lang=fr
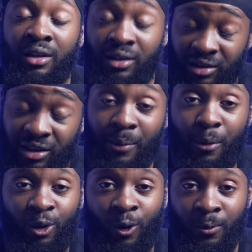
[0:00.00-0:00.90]
C'est
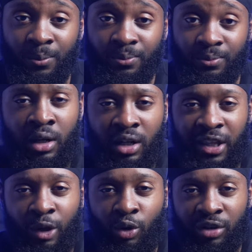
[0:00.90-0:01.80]
important. Les
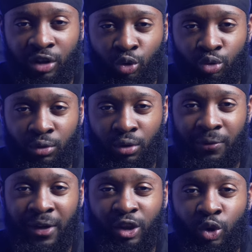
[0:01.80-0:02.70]
négociations doivent se
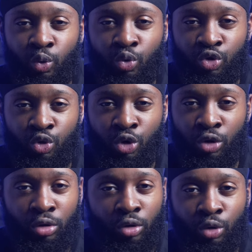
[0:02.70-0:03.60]
faire
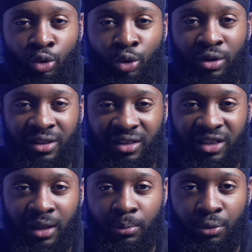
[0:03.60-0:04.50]
toujours au
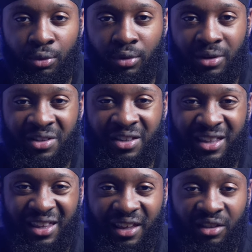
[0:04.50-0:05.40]
début.
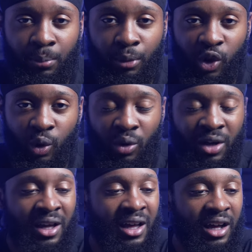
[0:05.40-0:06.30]
C'est très important.
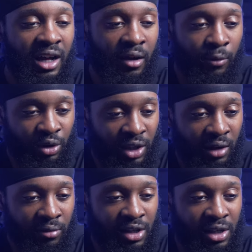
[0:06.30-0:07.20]
Avant de
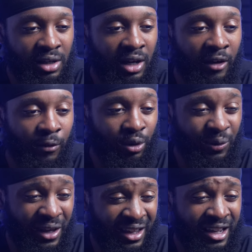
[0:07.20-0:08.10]
travailler, avant de
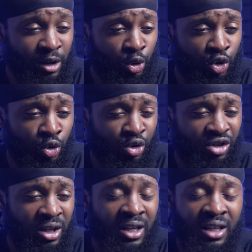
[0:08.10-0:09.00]
faire quelque
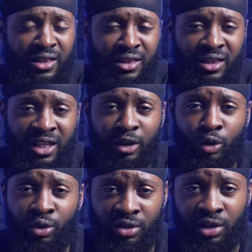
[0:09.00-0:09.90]
chose,
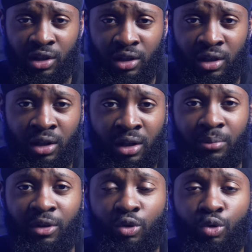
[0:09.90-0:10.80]
négocie.
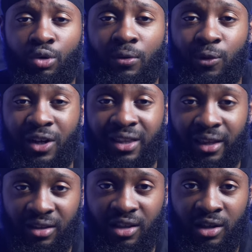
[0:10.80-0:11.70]
Parce que une fois que tu
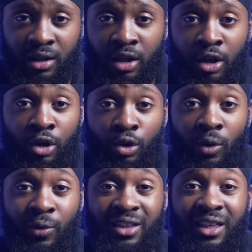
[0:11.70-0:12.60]
as signé,
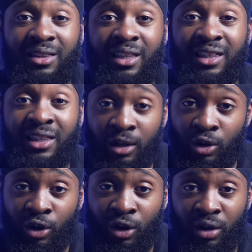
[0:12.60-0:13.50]
une fois que t'étais
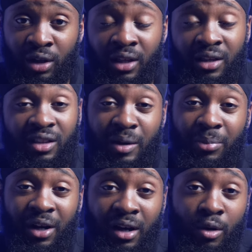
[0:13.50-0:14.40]
d'accord, c'est
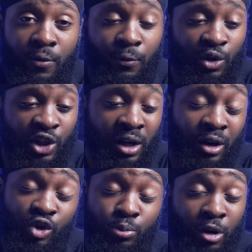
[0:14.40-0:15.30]
pas là où faut dire,
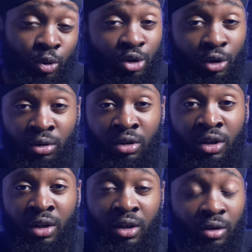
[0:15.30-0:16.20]
je je suis pas content.
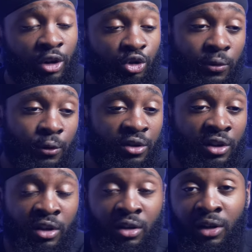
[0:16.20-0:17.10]
Ah, je veux
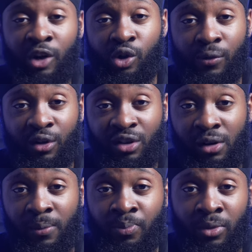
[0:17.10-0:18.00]
ci. Ah, je veux
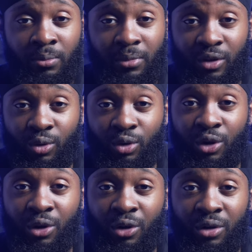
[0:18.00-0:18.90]
ça. Parce que
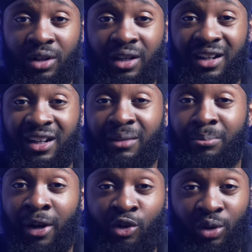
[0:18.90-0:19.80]
dans la
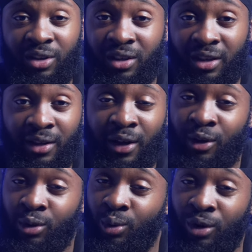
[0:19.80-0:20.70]
majorité des cas,
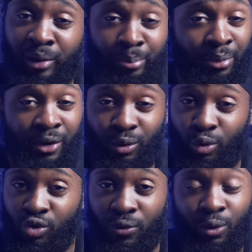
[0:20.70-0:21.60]
t'auras pas ce que
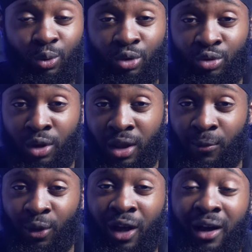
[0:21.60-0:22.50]
tu veux tout de suite, il
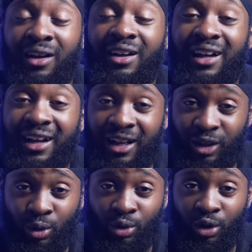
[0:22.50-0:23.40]
faudra
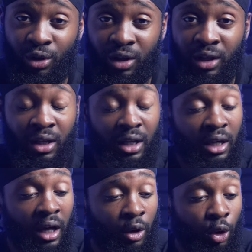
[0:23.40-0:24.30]
attendre.
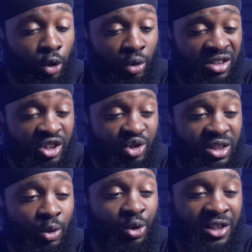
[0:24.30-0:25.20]
Alors que si tu
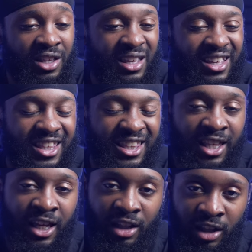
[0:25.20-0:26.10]
négocies
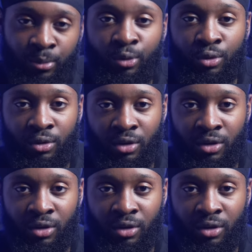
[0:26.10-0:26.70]
dès le début,